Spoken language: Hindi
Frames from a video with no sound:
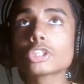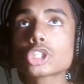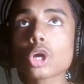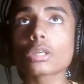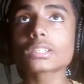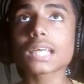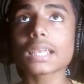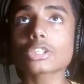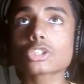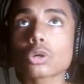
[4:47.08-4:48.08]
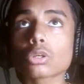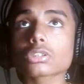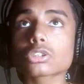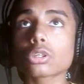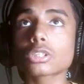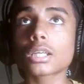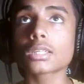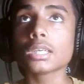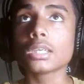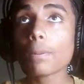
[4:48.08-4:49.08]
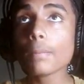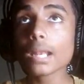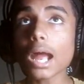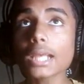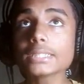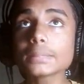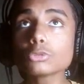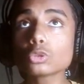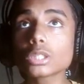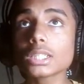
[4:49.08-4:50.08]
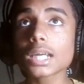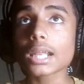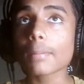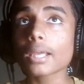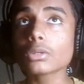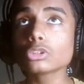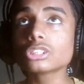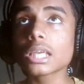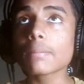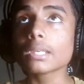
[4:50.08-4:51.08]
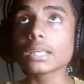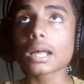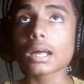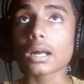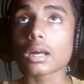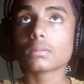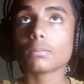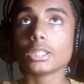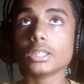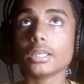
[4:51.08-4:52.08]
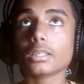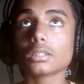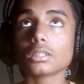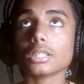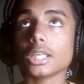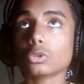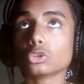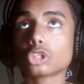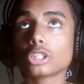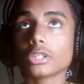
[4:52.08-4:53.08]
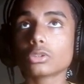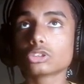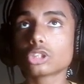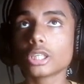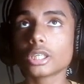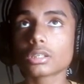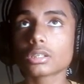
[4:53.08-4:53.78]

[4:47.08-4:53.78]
चोर साला चोर चोर ठड़की भाई मेरा आइटम चुकी जा रहा है भाई कुछ दे भी नहीं रहा भाई दे दे कुछ तो दे कुछ तो दे